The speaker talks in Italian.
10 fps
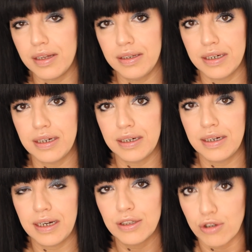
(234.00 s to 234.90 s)
in,
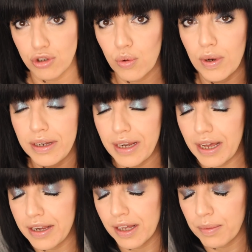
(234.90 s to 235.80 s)
uh, addosso a quelli
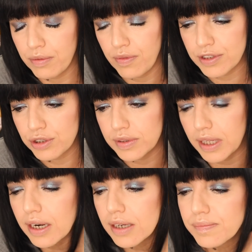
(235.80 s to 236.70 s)
neri che poi vi faccio
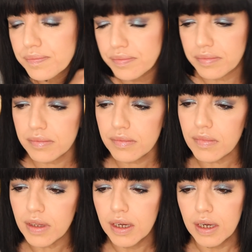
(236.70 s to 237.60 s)
vedere
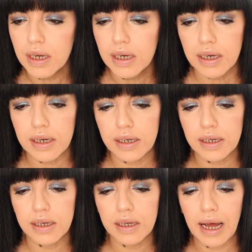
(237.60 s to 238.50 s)

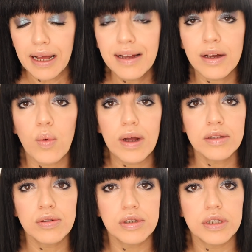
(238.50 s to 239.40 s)
eh, anche
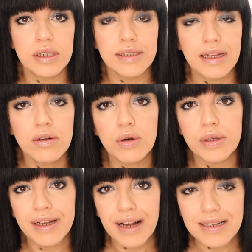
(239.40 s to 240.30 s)
quando li, li, tengo
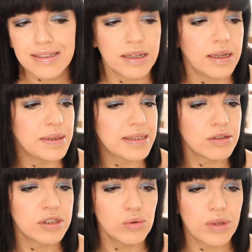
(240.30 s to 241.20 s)
in casa e sto
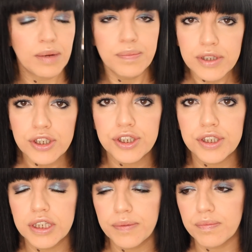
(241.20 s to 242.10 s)
seduta al pc
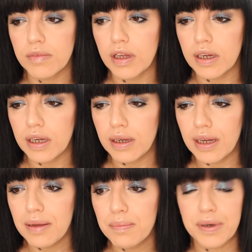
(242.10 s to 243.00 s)
eh,
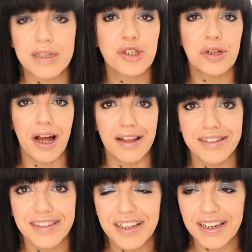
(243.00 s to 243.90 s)
è
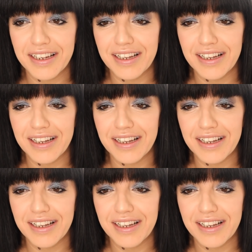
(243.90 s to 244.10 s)
impressionante